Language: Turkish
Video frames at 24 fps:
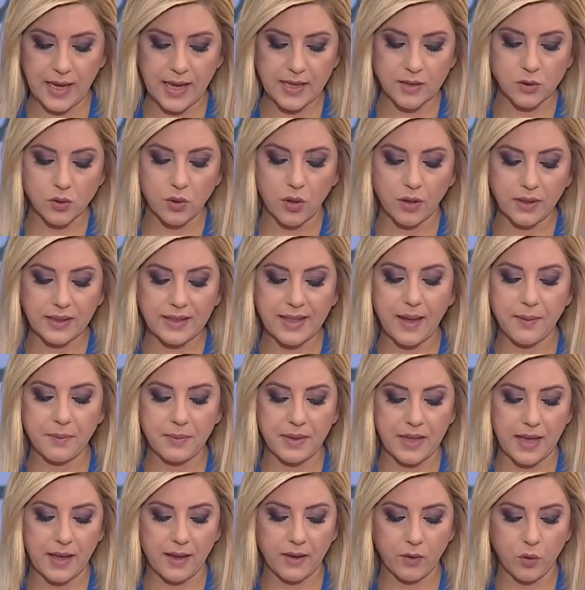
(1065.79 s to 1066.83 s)
Evet. En son
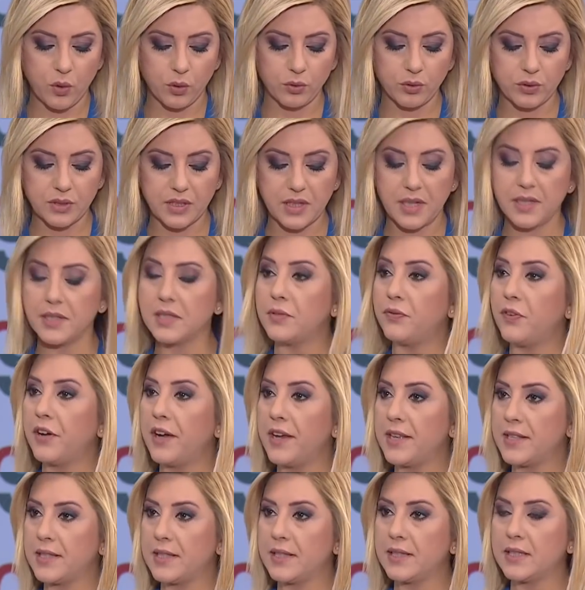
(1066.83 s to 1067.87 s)
TEB'de konut kredisi
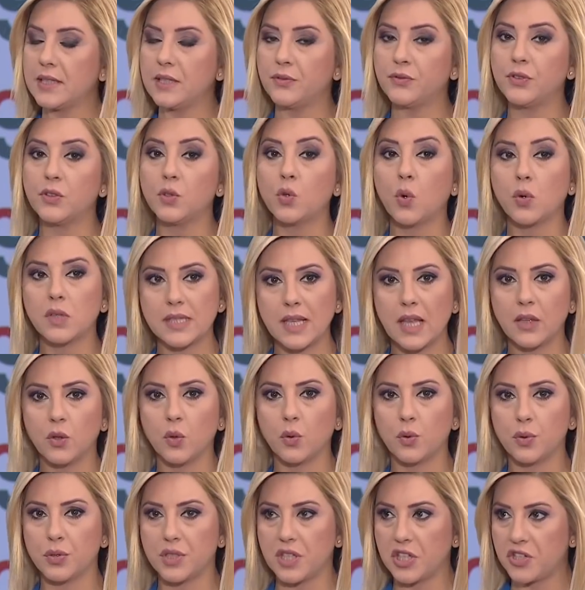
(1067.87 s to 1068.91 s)
faizini
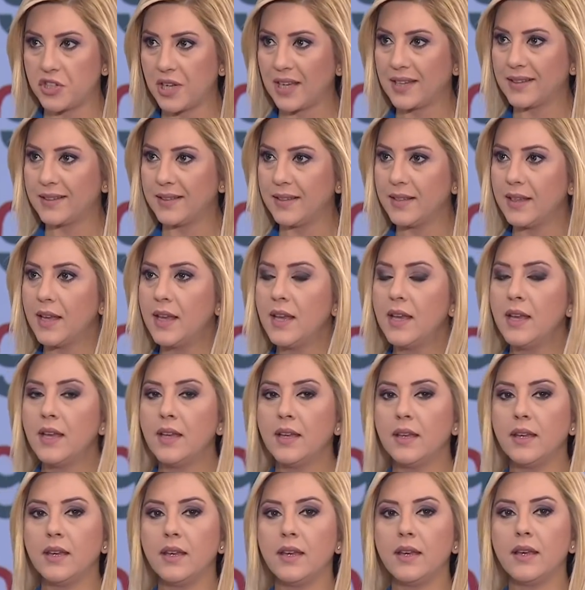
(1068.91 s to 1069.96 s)
0.99'a çekti.
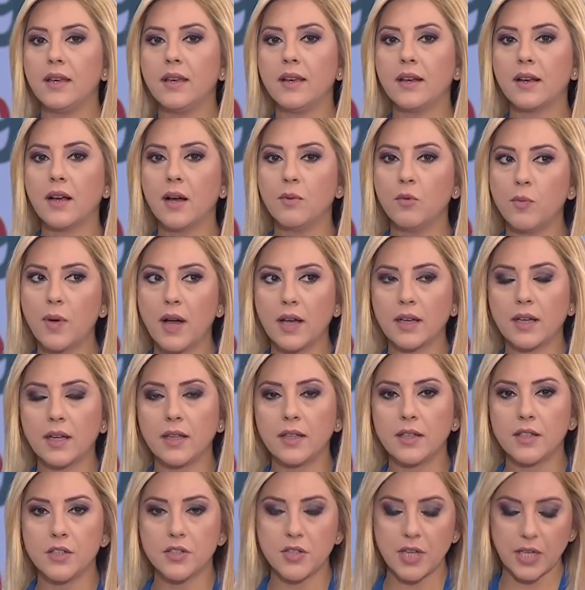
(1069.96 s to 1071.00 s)
Ee, kamu
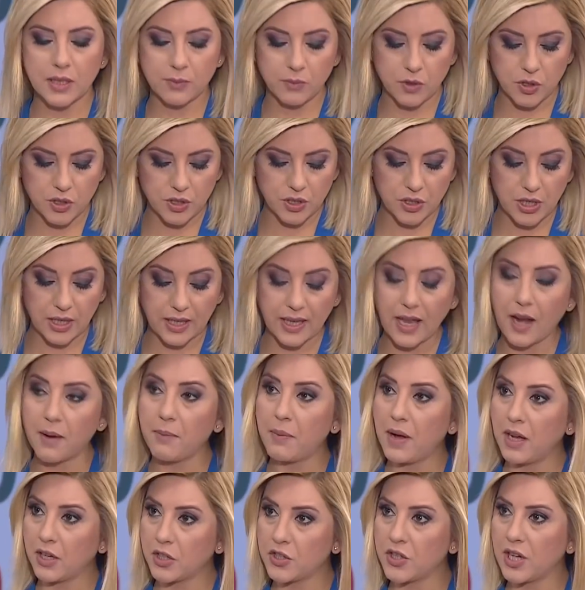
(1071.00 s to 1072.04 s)
bankaları çekmişti,
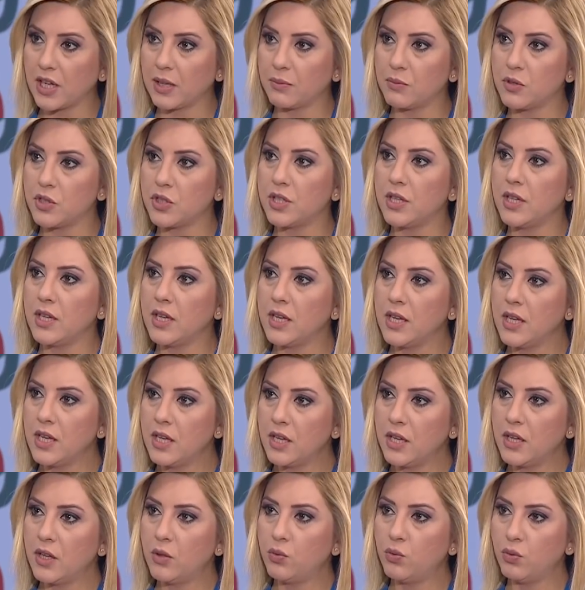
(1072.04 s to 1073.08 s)
Şeker Bank çekmişti.
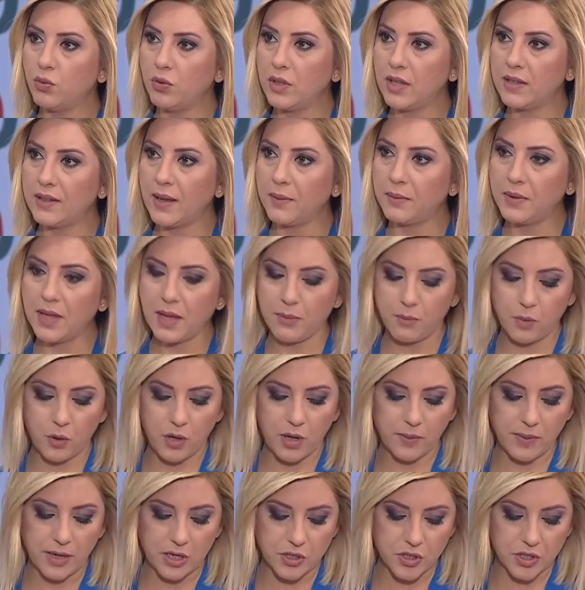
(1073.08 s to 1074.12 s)
Ee, dün de TEB'den evet.
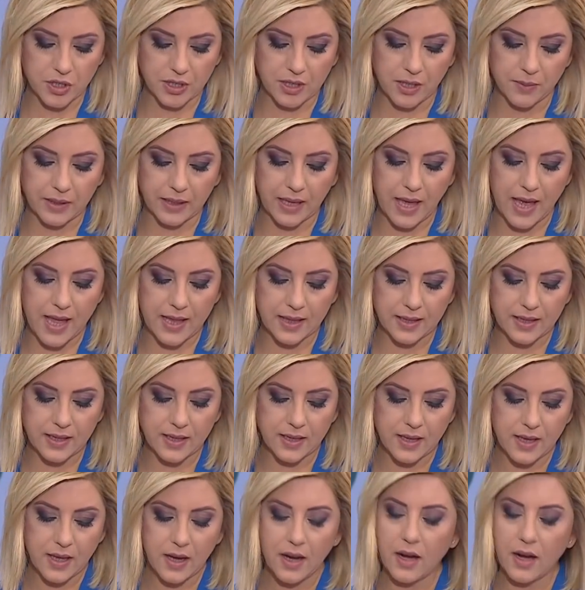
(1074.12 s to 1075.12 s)
böyle bir açıklama geldi.